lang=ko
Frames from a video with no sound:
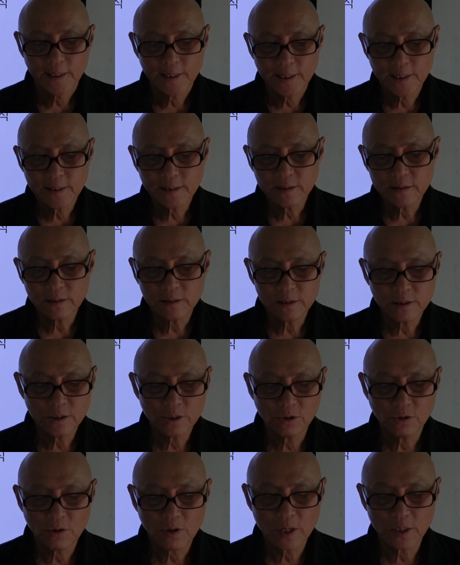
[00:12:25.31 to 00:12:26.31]
이것을
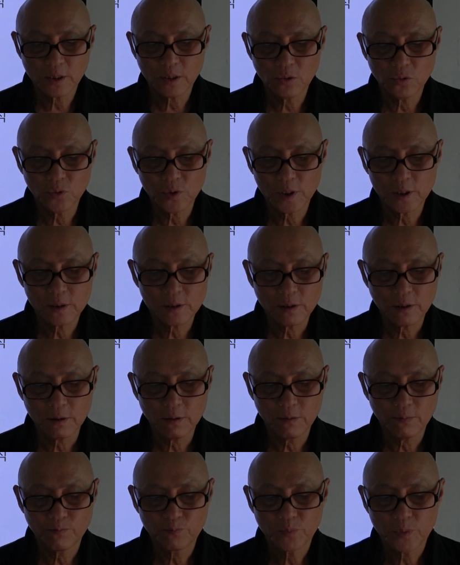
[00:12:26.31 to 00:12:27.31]
치료하기
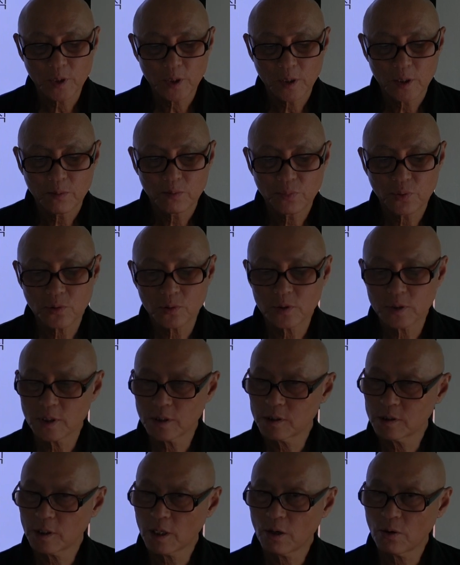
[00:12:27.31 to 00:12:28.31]
위해서
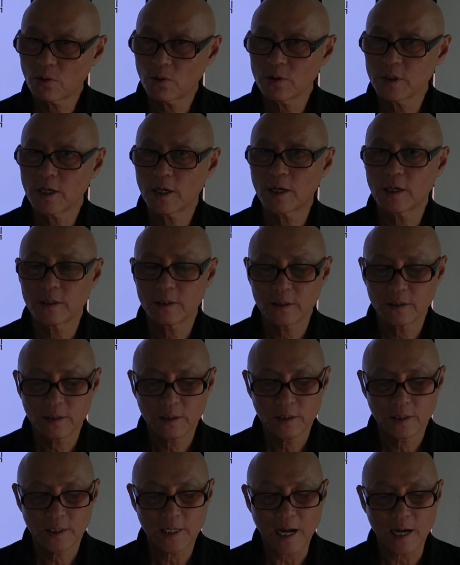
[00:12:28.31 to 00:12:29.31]

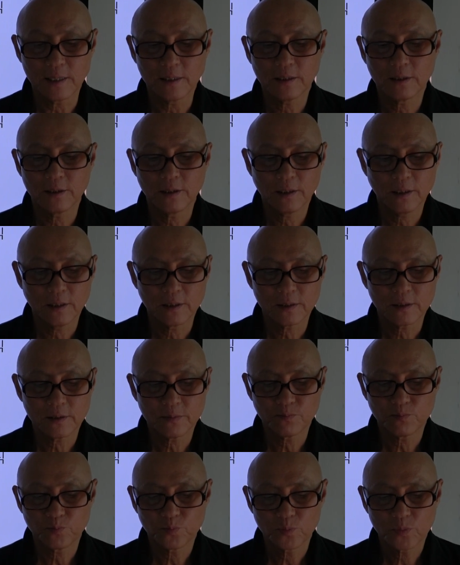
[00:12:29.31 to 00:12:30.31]
프로제스테론이라는 약을
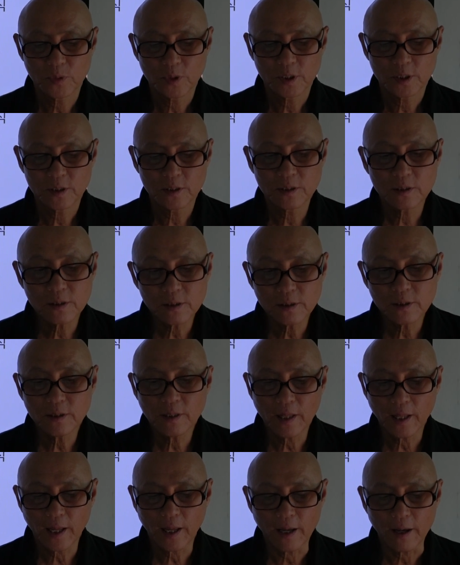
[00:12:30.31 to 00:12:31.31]

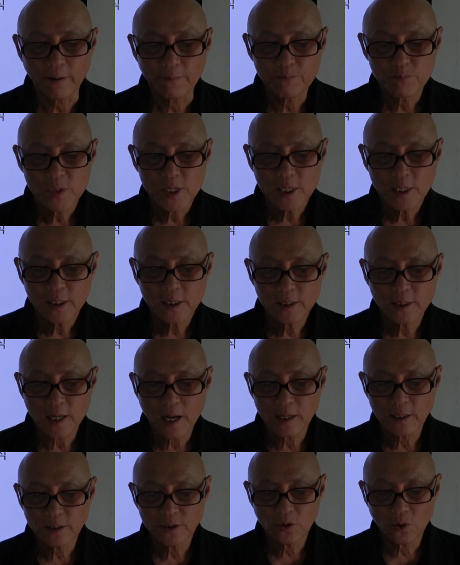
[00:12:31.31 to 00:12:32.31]
쓰는데 그
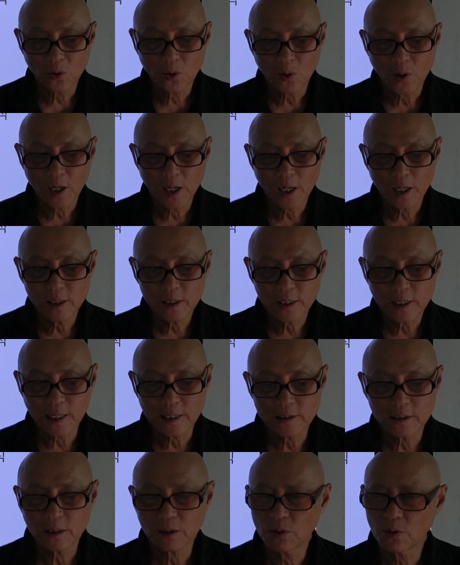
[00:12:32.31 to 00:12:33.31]
약의 효과는
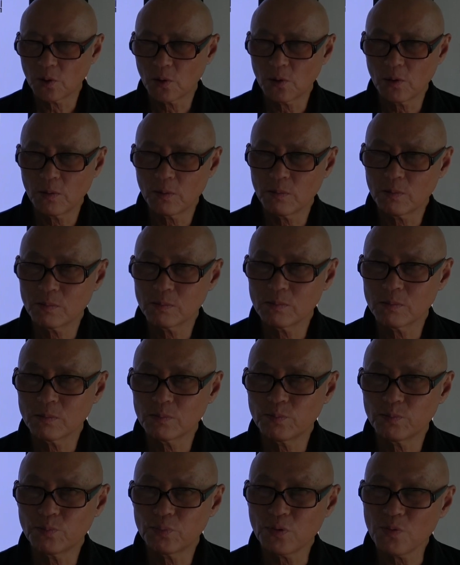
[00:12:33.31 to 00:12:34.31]
아직도
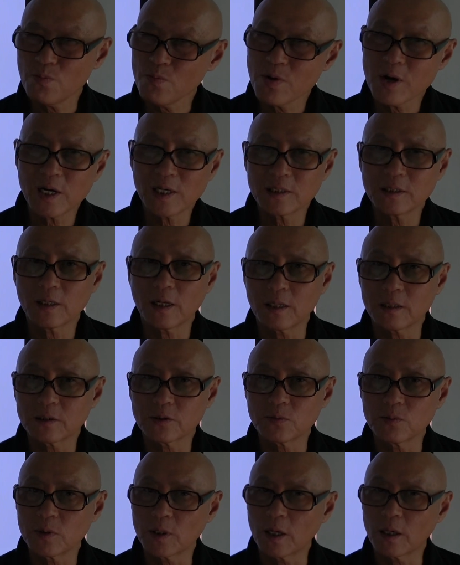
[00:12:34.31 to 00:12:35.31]
분명하지는
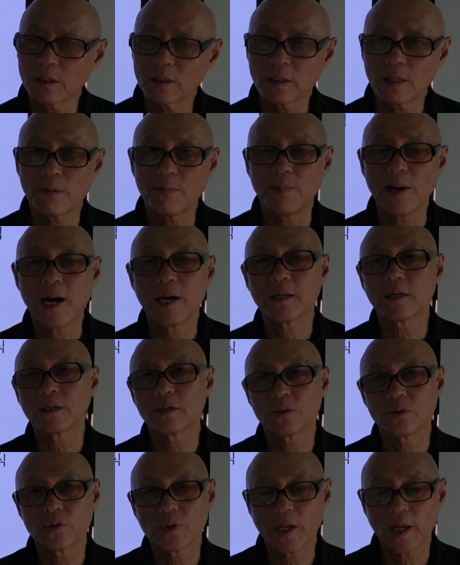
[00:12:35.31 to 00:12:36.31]
않습니다. 근데 많은
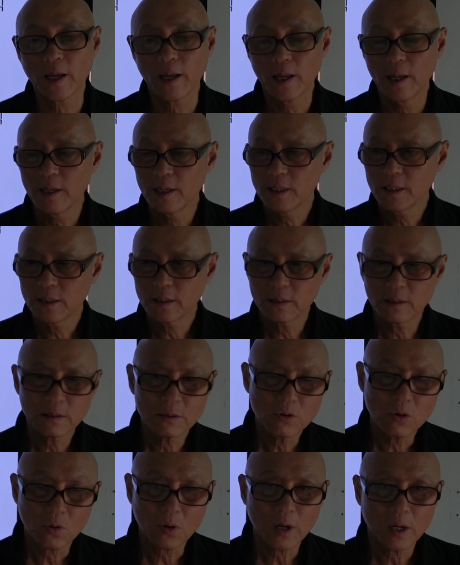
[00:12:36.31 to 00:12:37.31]
경우에
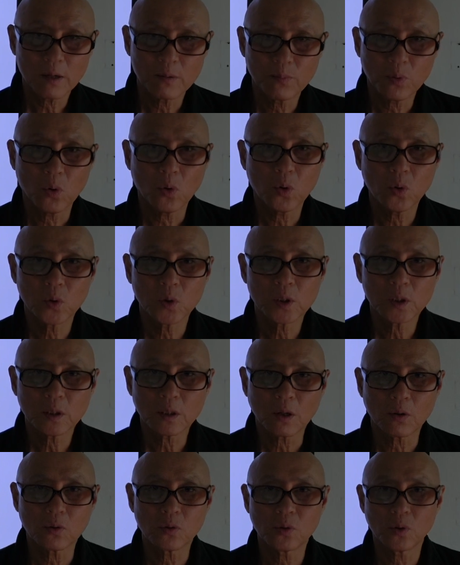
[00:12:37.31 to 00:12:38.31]
어떤 효과를 보고
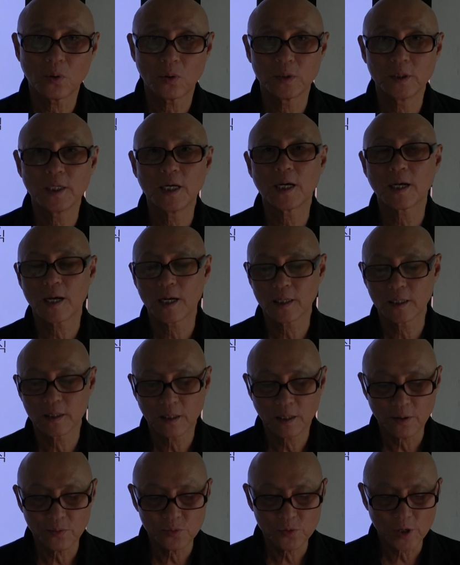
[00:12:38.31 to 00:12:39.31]
있다고도
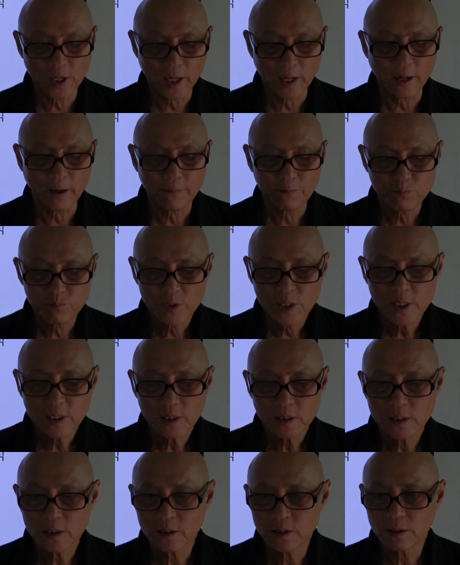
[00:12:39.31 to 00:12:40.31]
이야기하기 때문에
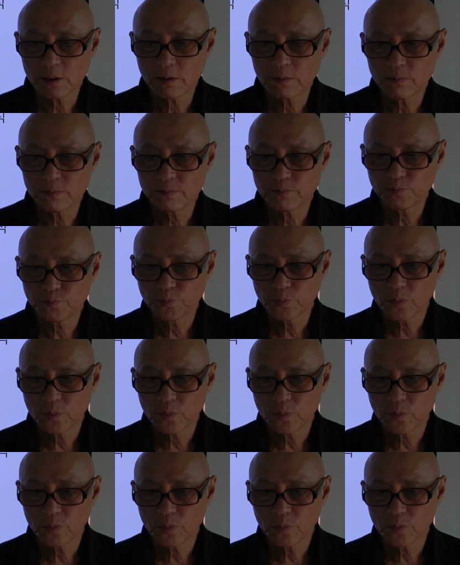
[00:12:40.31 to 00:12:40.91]
지금